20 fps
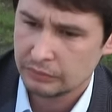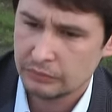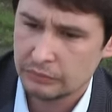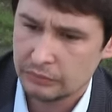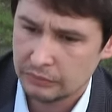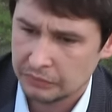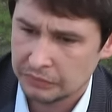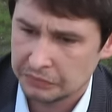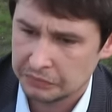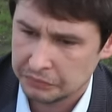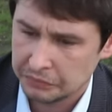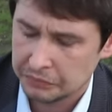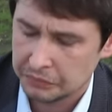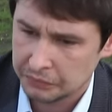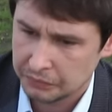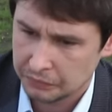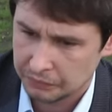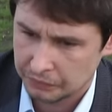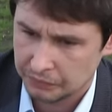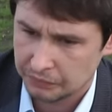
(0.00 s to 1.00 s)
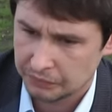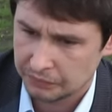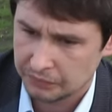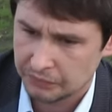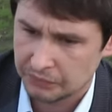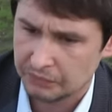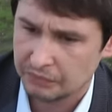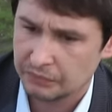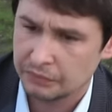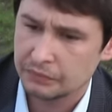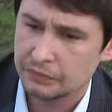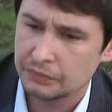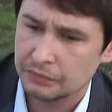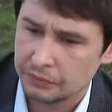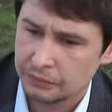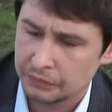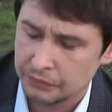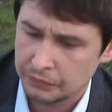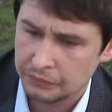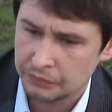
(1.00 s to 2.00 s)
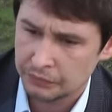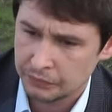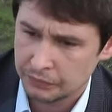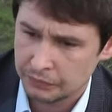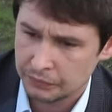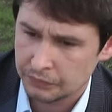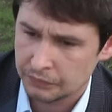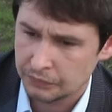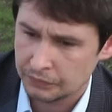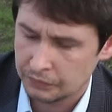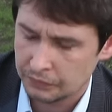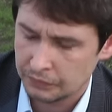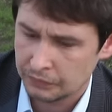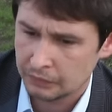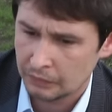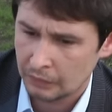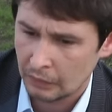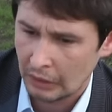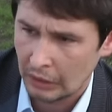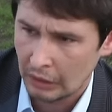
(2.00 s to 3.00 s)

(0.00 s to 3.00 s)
Yy, z tego co wiem, to pan współpracował z Josem Maribakerą.